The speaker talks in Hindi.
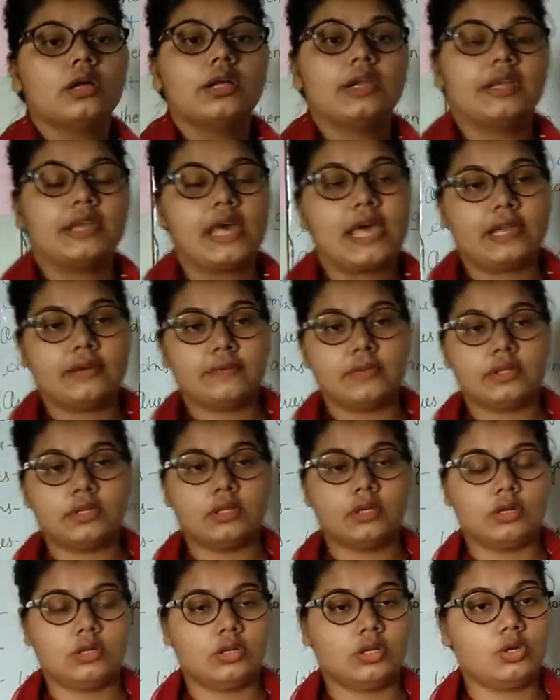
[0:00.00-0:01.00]
नाइन बज
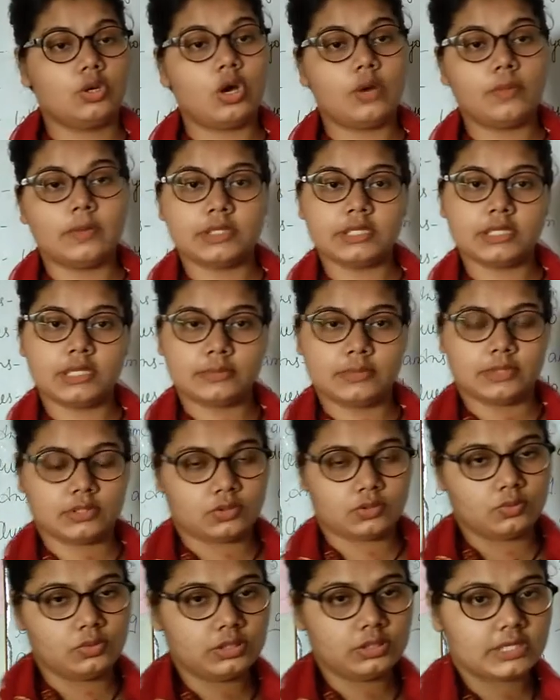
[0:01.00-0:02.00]
नौ बजे हम
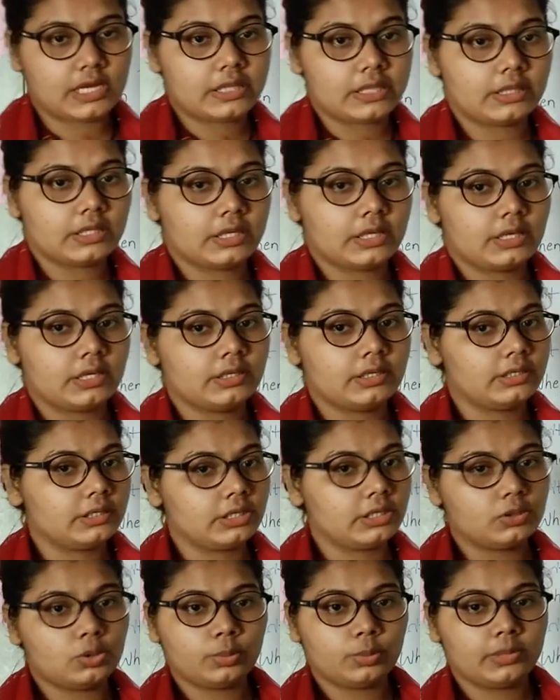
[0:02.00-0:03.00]
स्कूल जाते
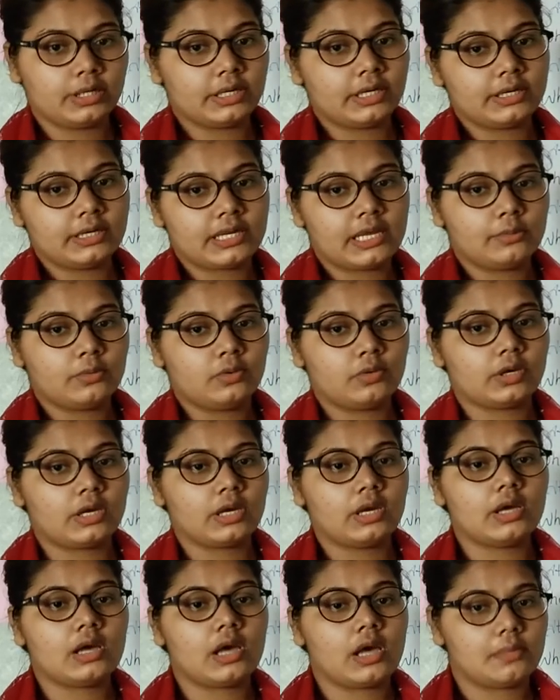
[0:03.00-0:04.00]
हैं ये तो मेरा टाइम हो
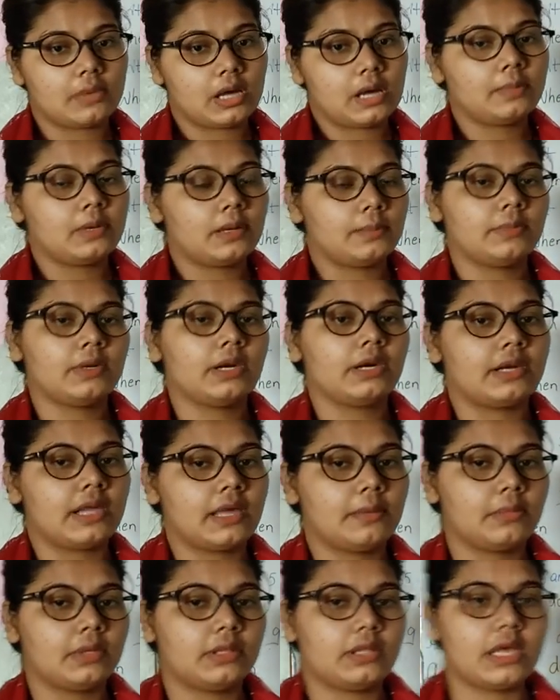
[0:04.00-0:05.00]
गया अब आप अपना
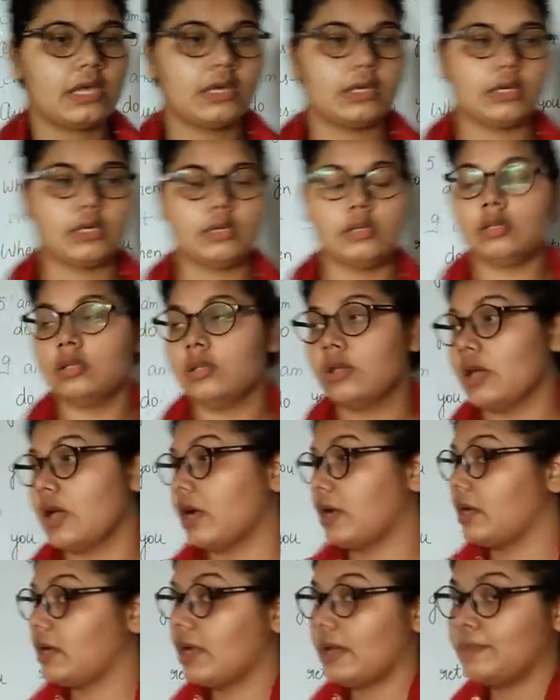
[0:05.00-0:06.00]
टाइम बताएंगे
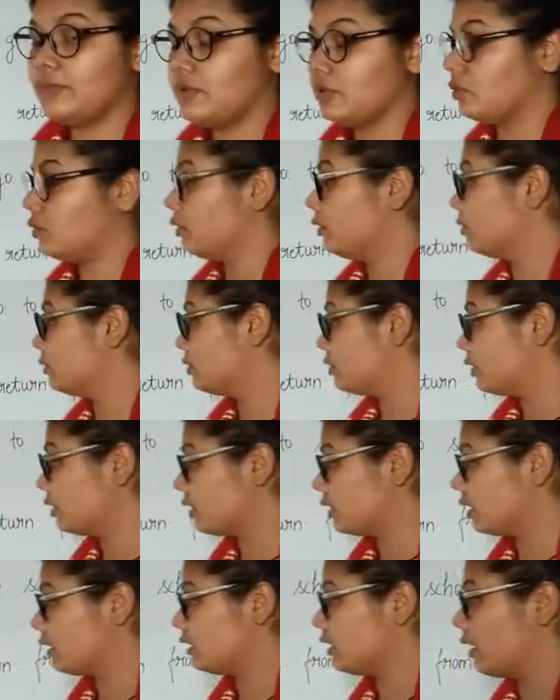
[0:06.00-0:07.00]
अगर आपसे कोई क्वेश्चन
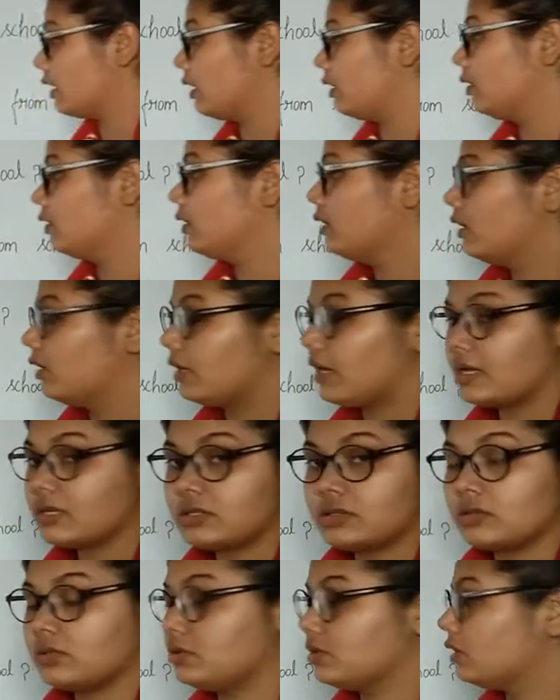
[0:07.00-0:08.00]
करता है
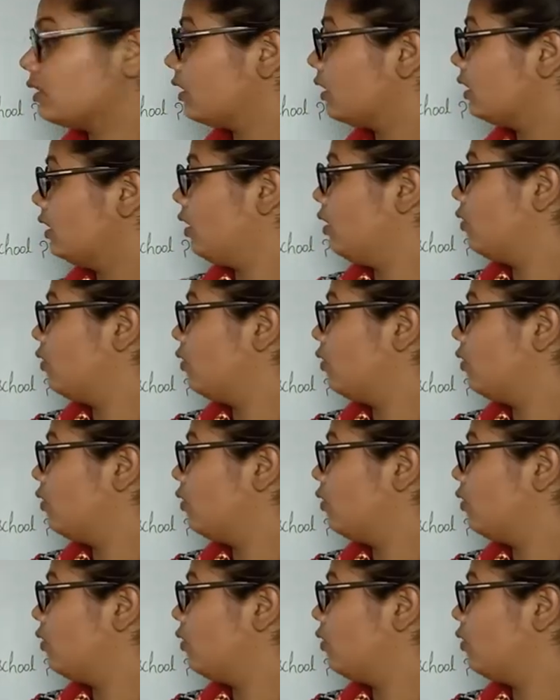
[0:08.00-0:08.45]
नेक्स्ट क्वेश्चन है